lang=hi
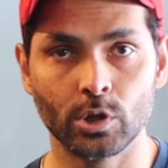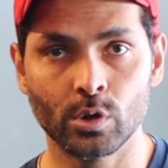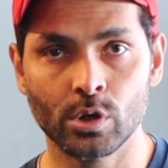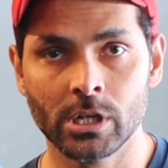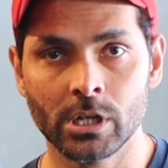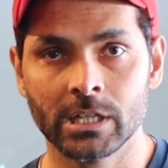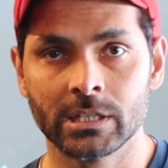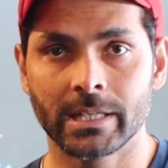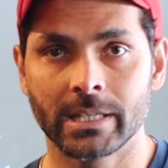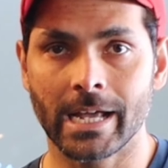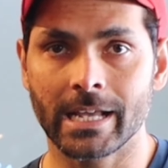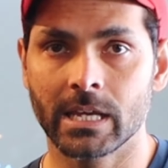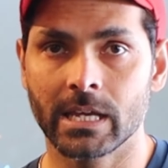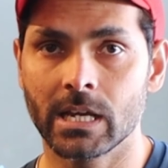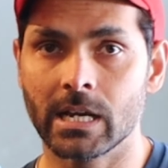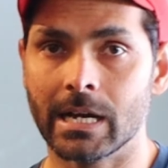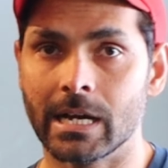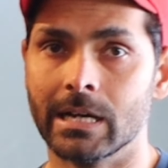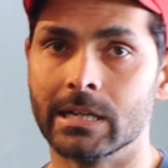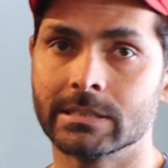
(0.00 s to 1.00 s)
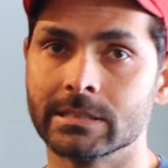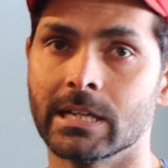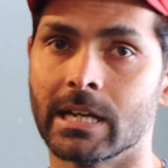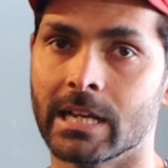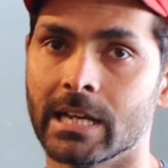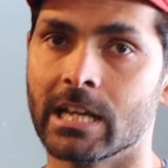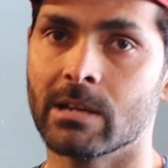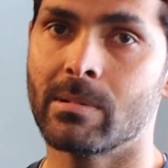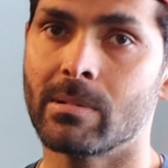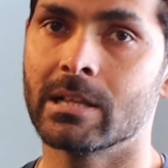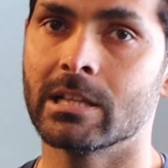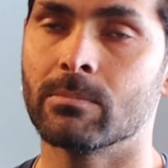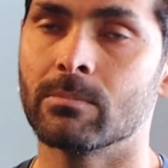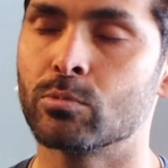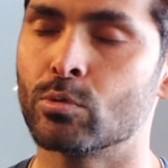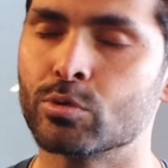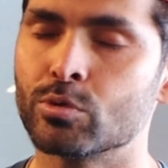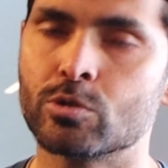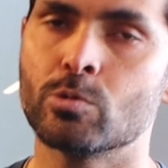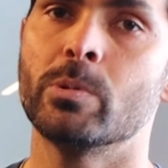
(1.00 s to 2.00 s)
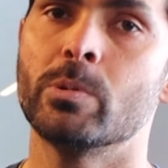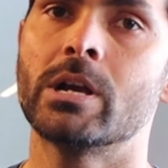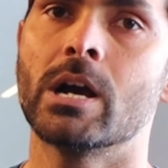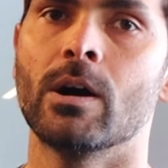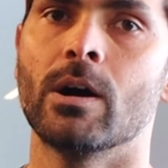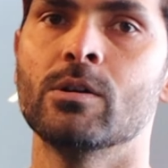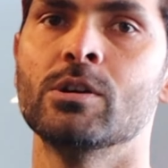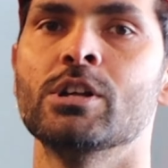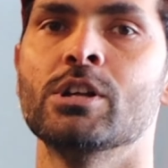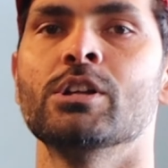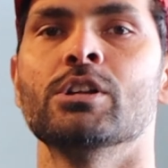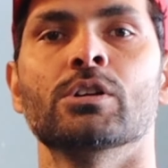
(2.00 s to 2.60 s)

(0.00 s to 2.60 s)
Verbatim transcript: दो ताकि घर जाने के बाद आप कुछ भी खाओ